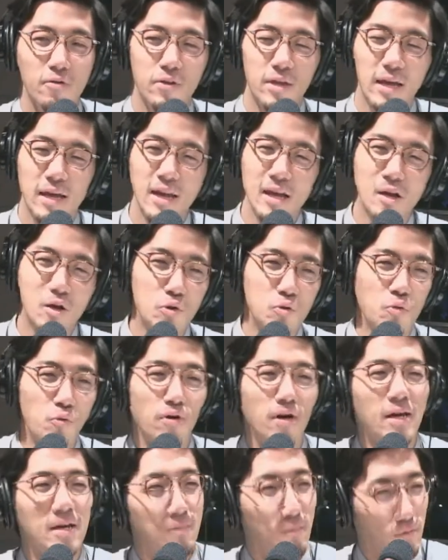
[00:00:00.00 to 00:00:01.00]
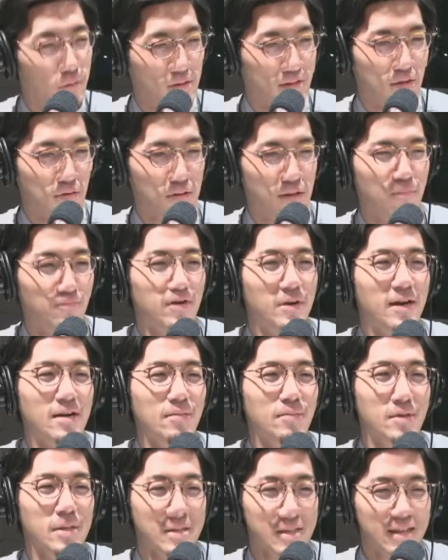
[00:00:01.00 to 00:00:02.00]
あのねエレクトライブっていうサンプラーがあ
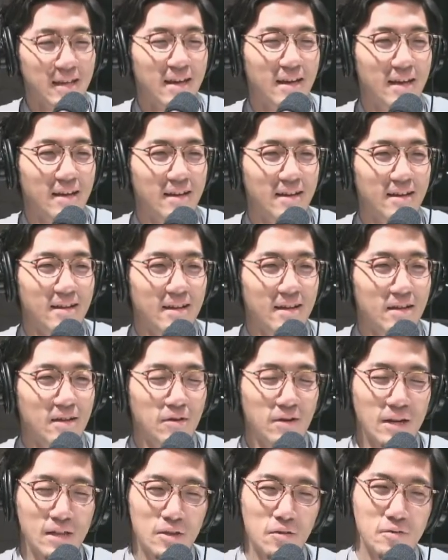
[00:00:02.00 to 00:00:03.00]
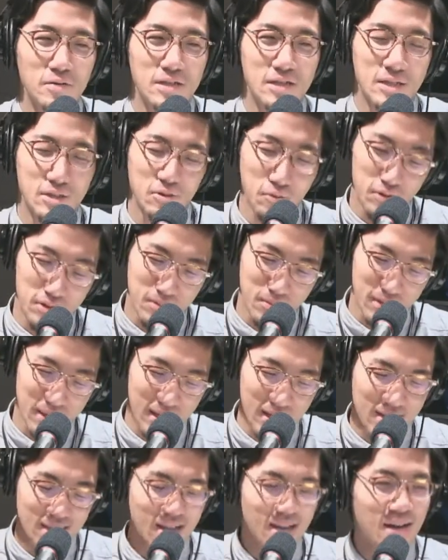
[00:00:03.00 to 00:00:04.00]
りましてそれが当時ちょうど一番
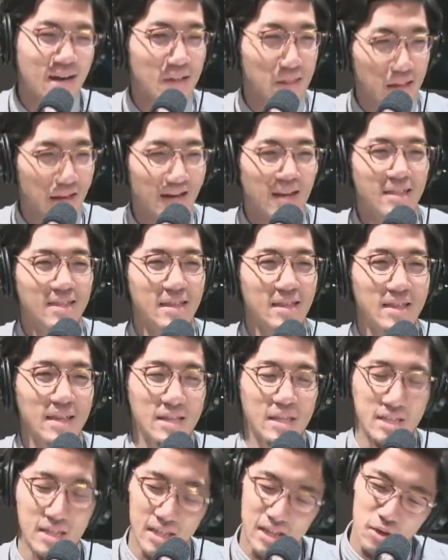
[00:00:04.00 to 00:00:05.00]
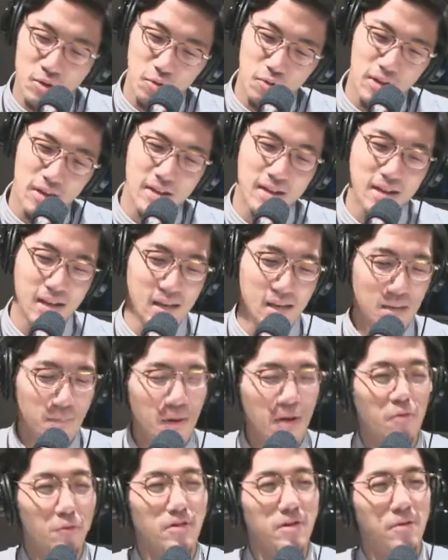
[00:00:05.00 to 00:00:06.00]
値段が下がってて、新古品がね2
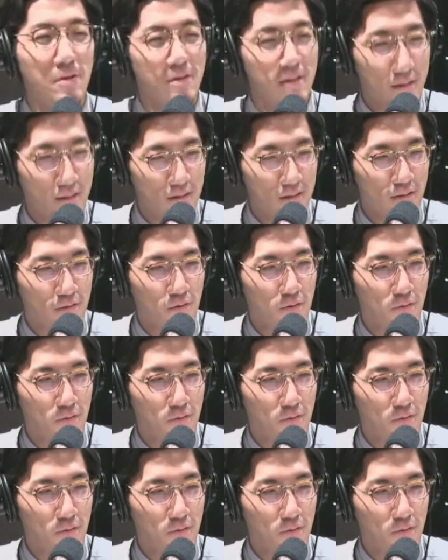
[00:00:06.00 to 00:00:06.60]
万5千ぐらいであったんです